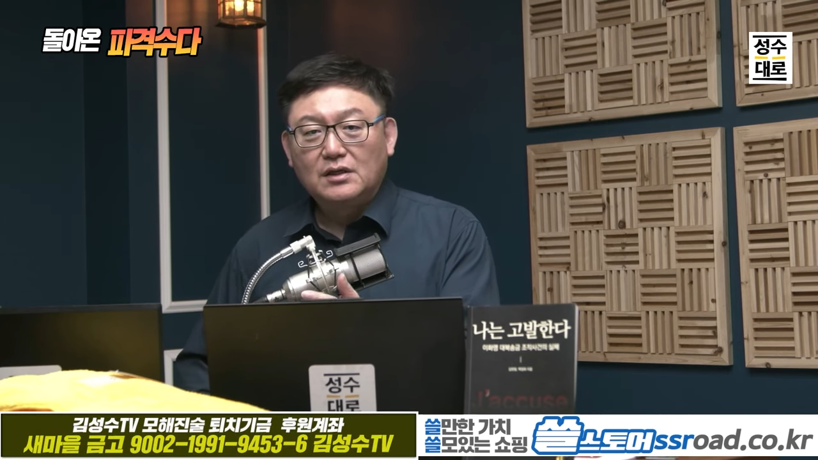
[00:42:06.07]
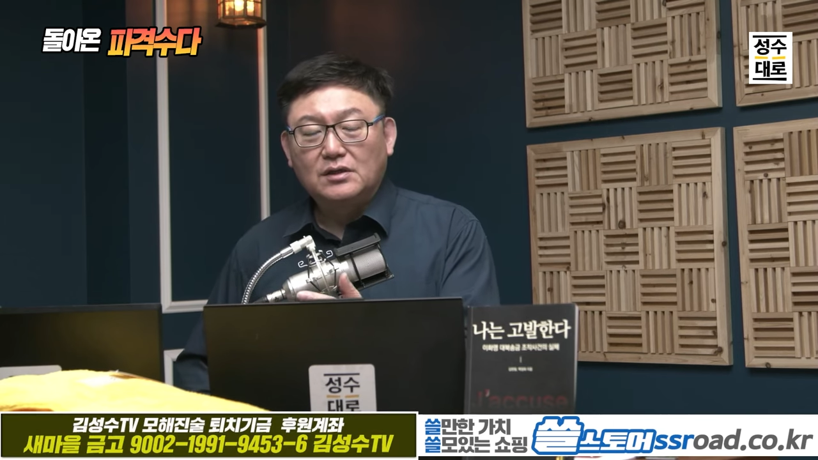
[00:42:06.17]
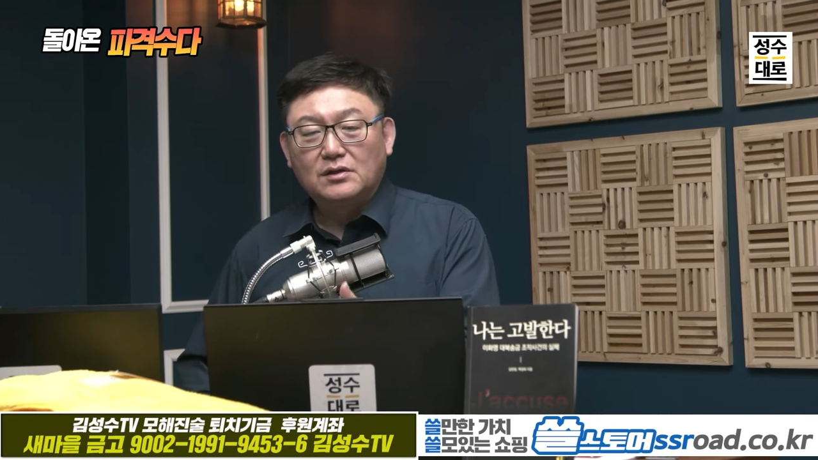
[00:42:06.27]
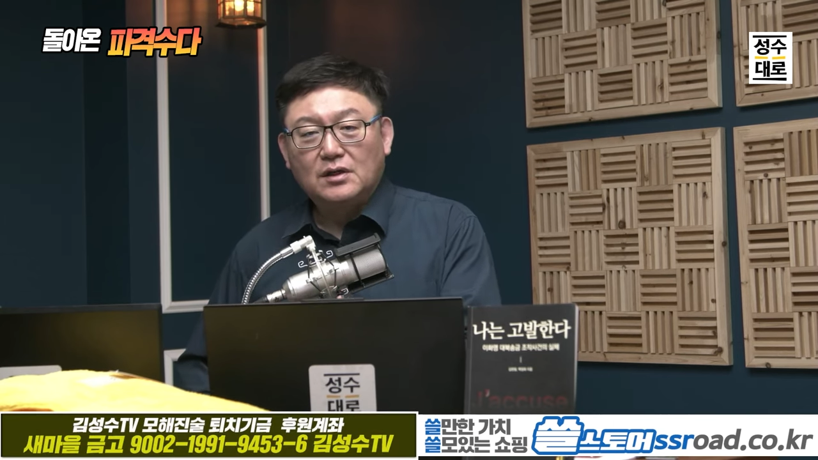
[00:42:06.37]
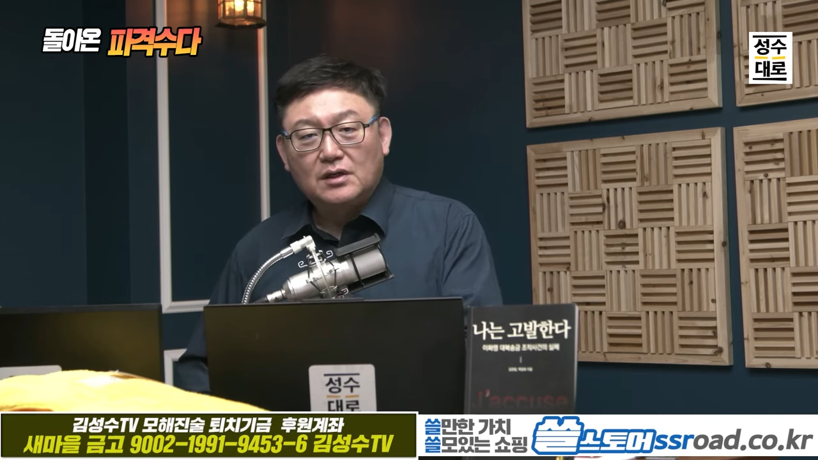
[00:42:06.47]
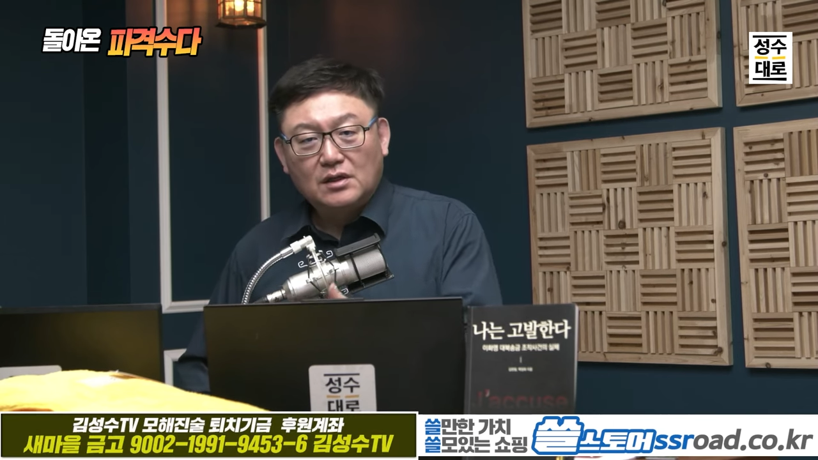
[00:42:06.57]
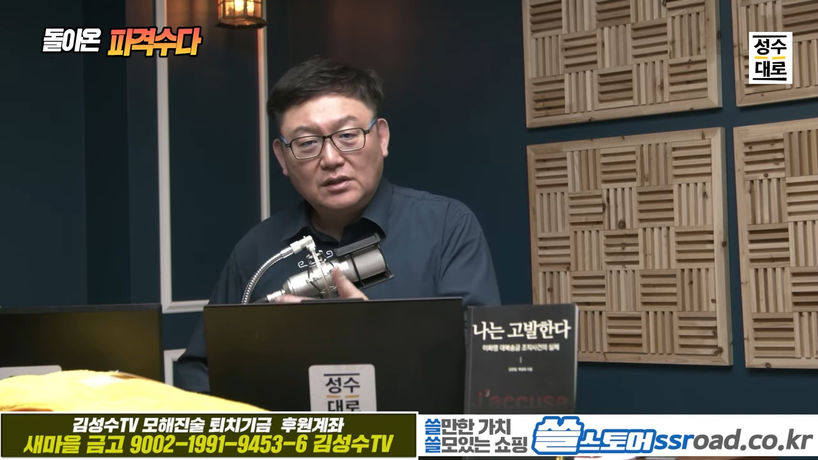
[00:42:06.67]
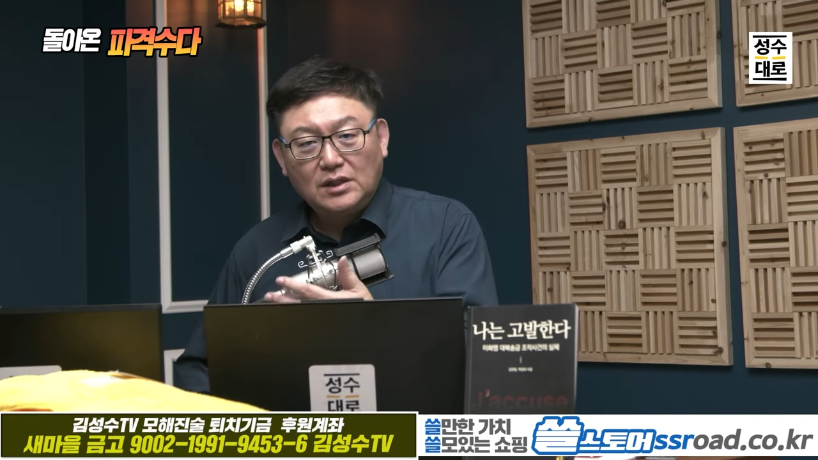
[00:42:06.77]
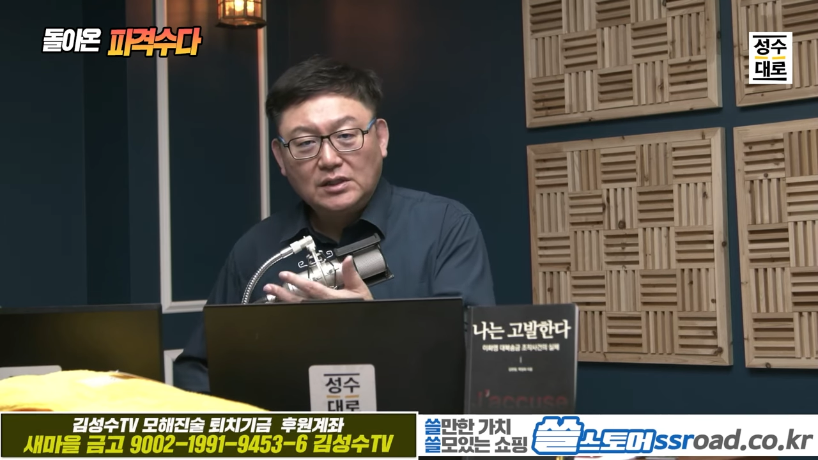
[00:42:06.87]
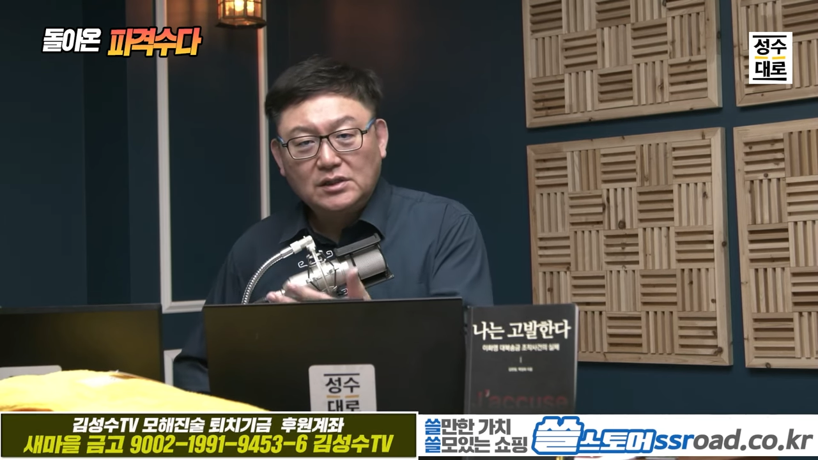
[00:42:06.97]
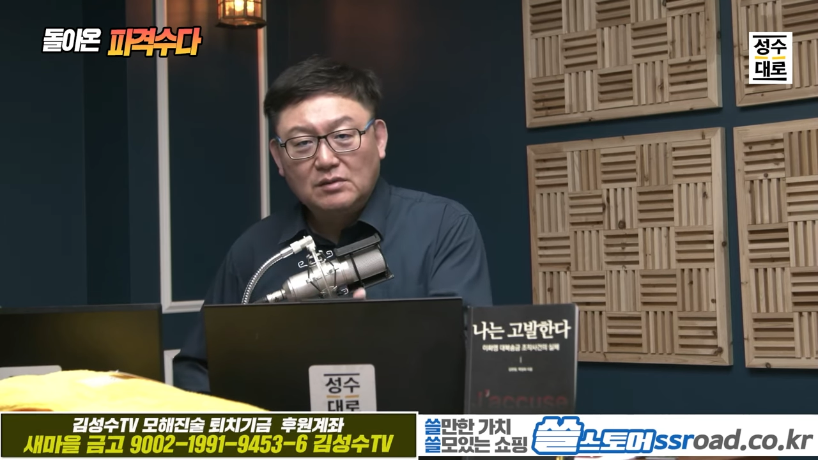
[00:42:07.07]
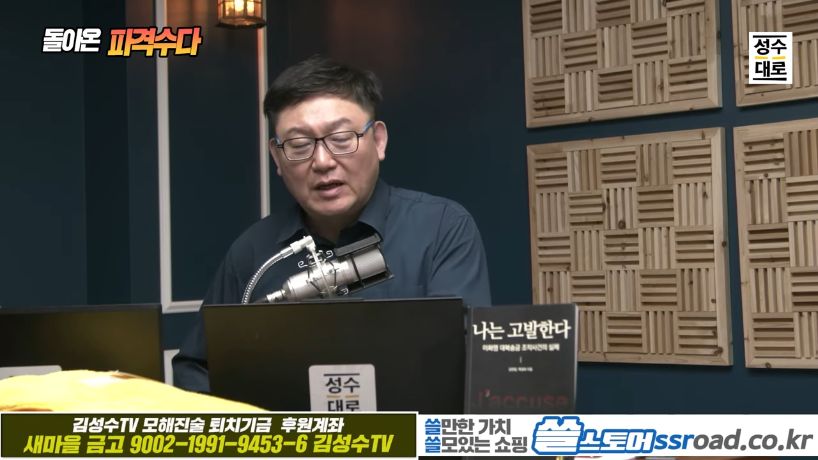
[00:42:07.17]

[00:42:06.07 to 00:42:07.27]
이렇게 컨텐츠를